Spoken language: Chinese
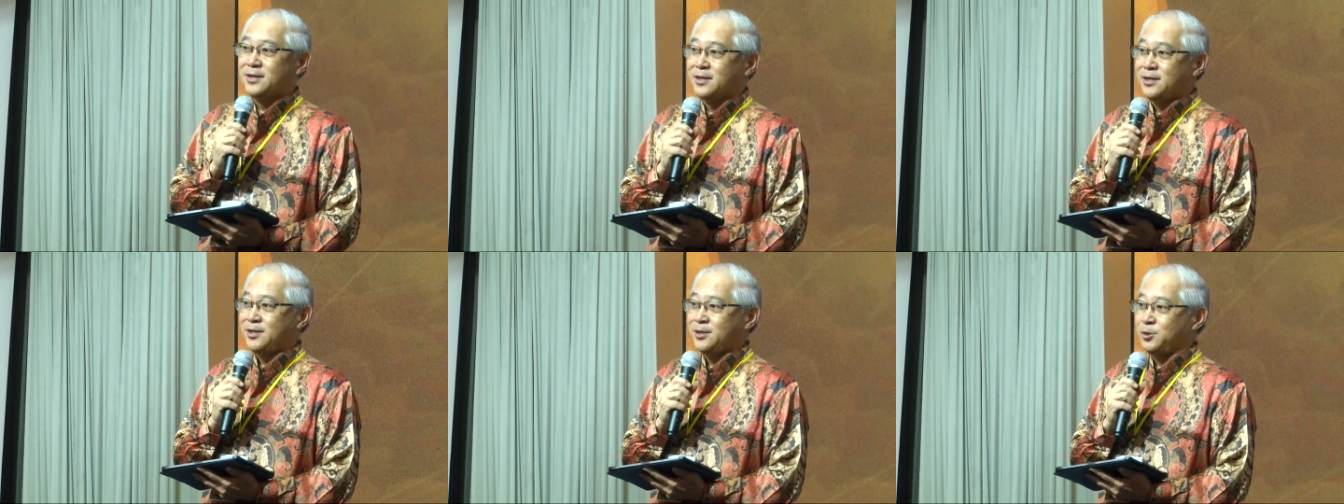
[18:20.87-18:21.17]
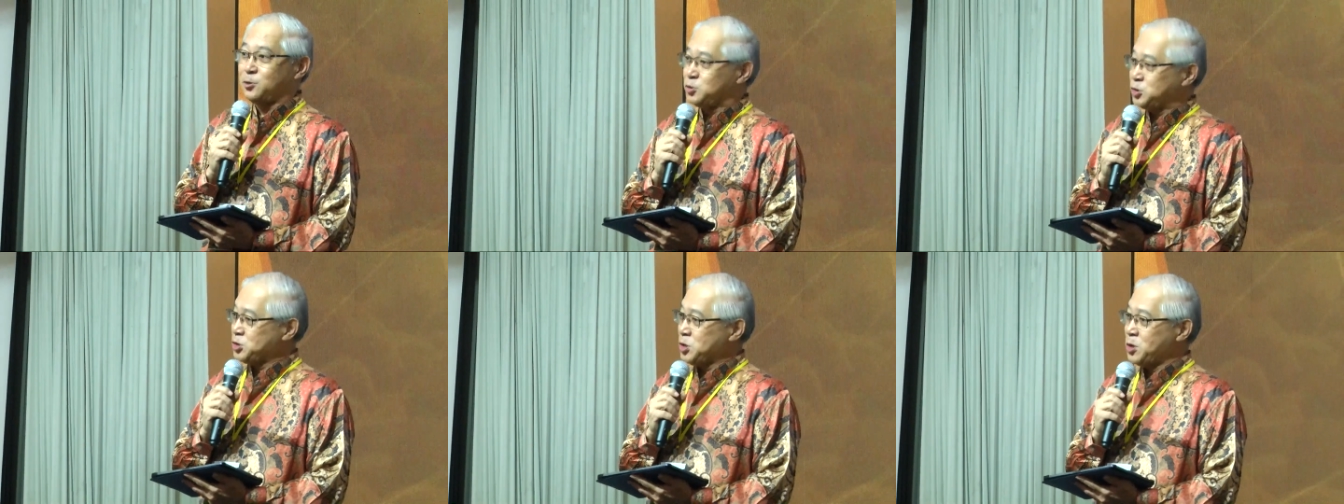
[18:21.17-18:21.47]
有
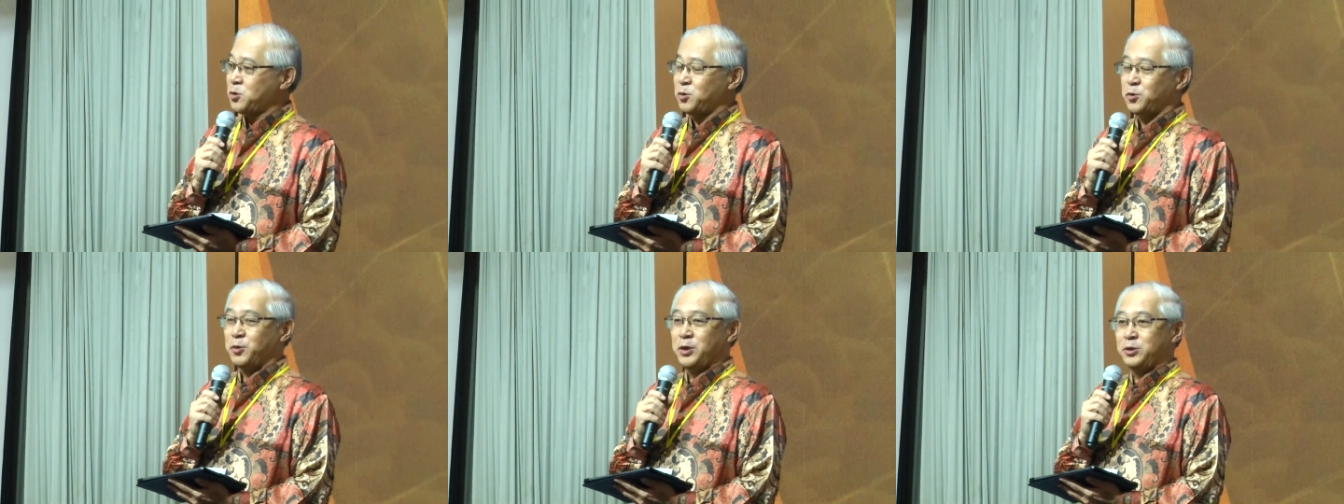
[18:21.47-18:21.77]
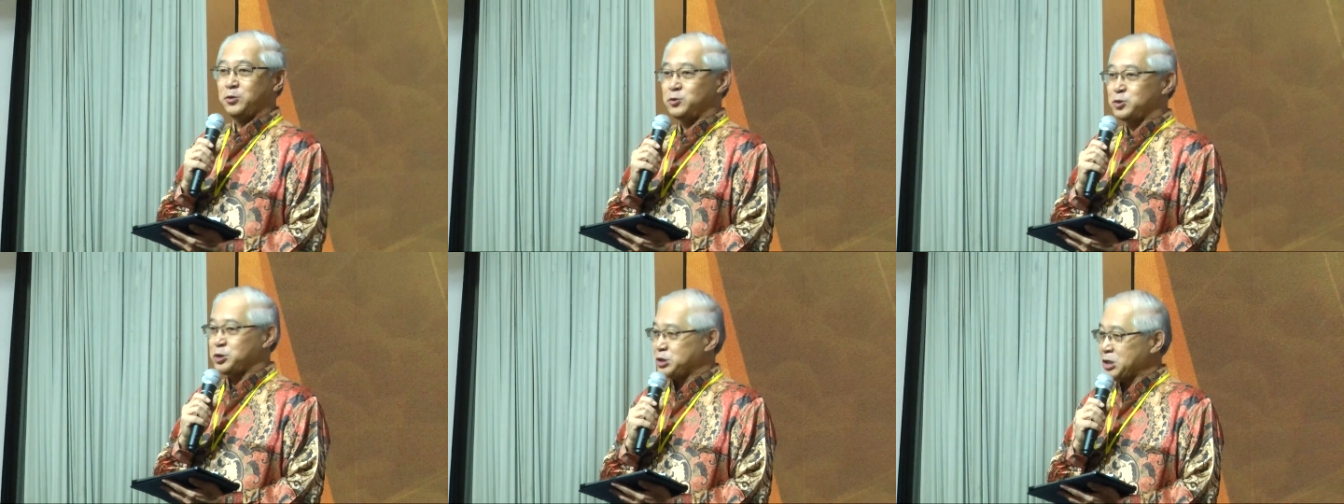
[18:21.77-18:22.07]
教会有
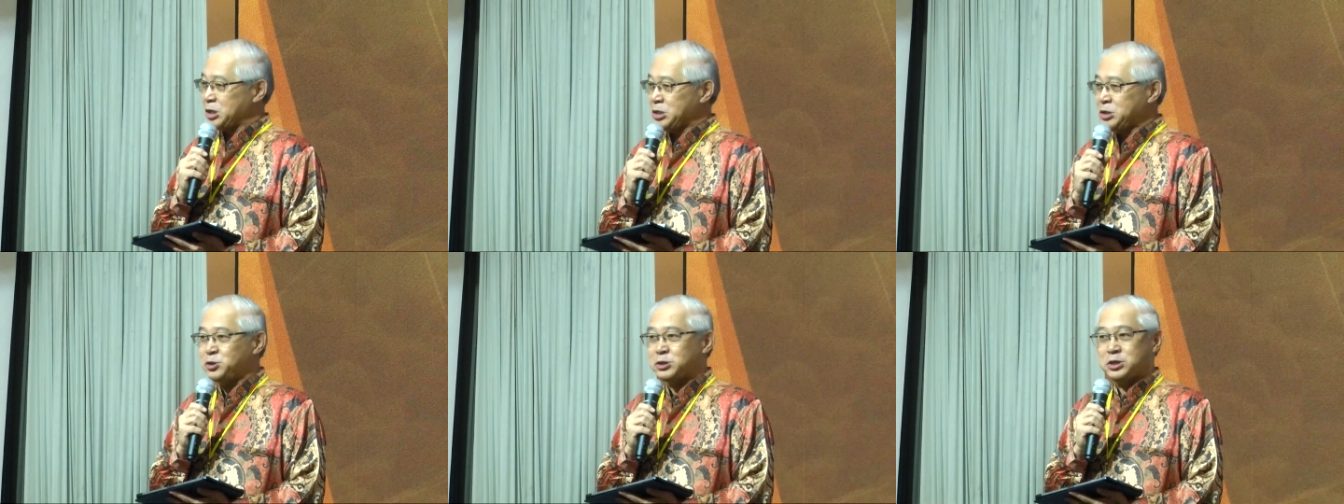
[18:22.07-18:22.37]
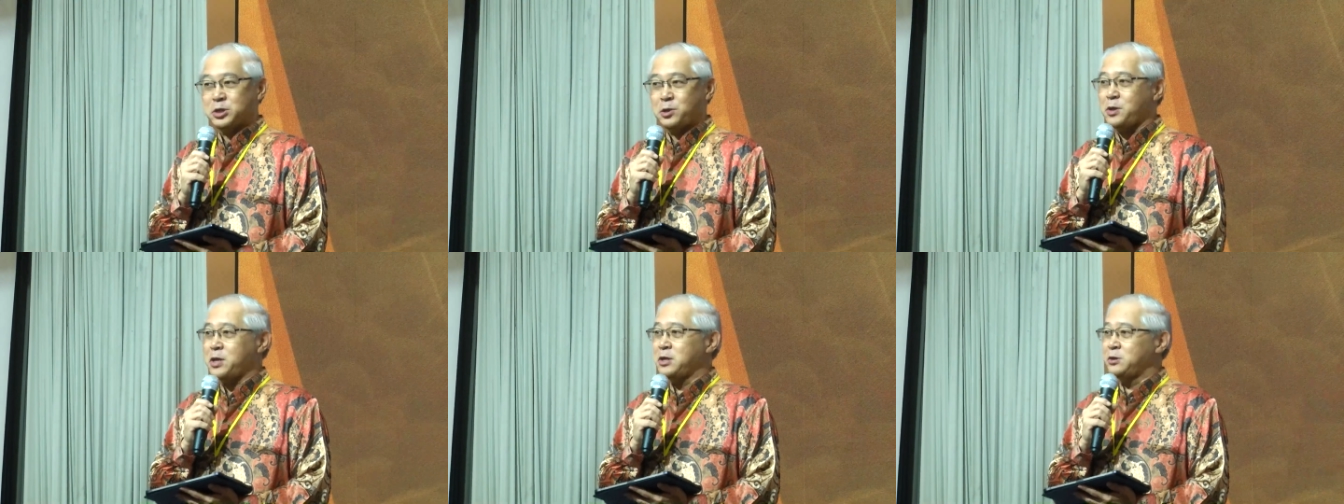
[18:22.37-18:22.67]
神学
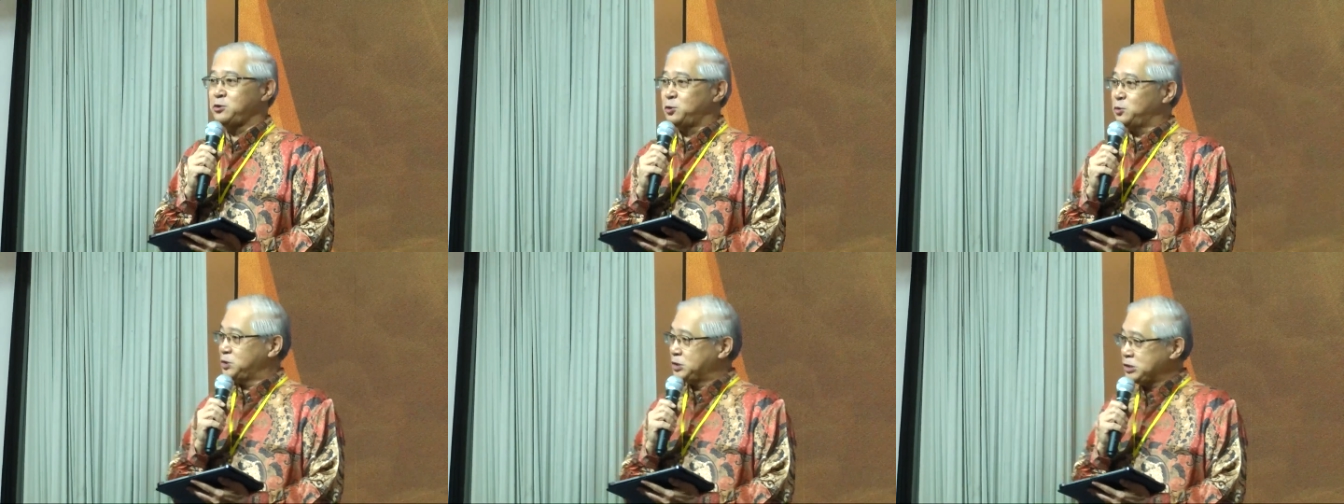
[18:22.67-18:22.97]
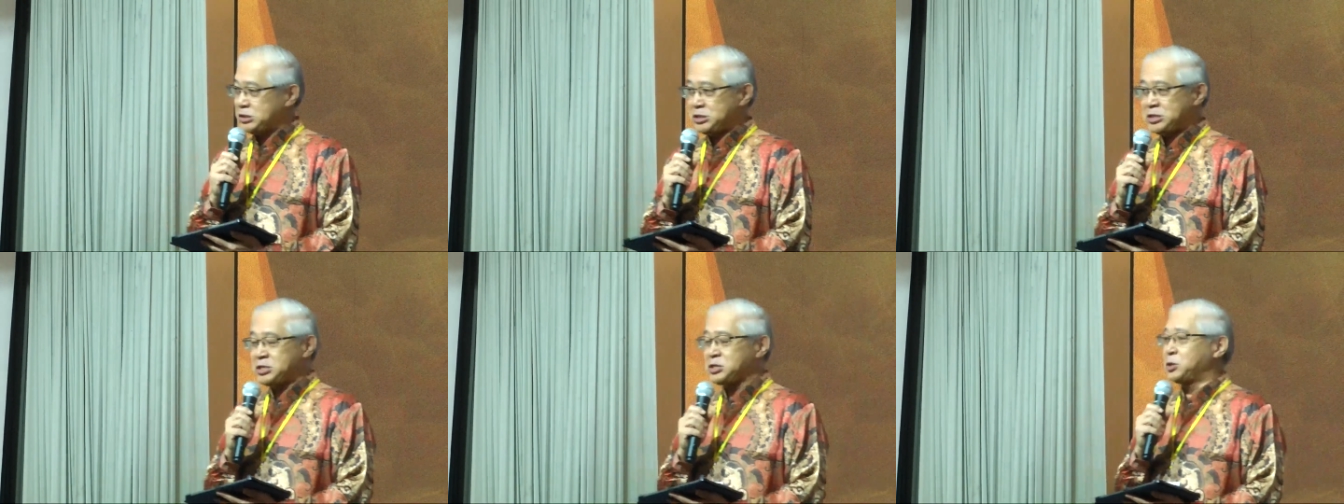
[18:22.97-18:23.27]
院有
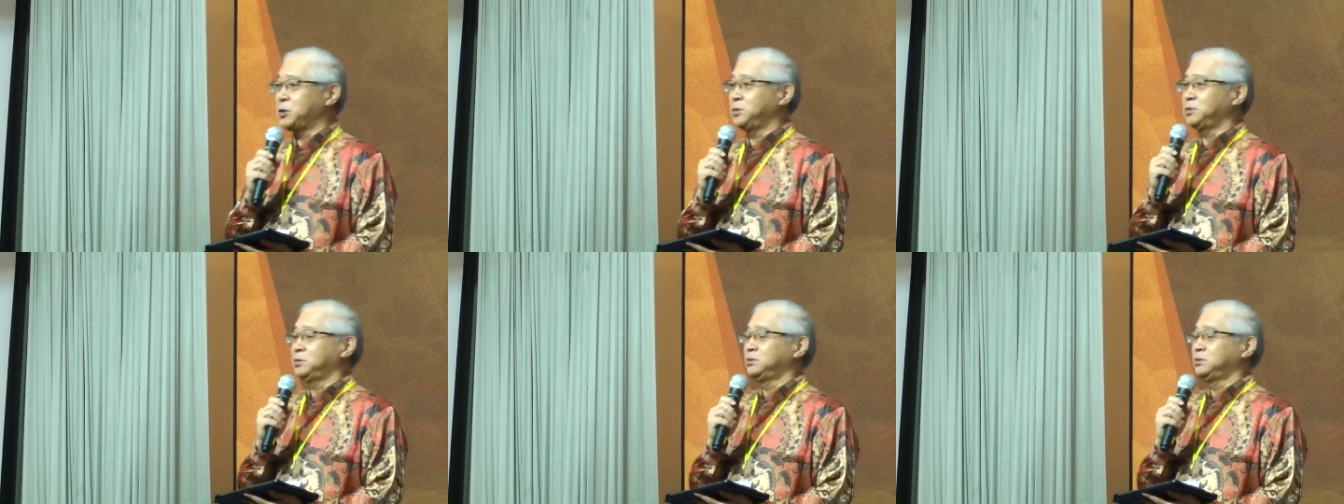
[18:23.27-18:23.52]
机构。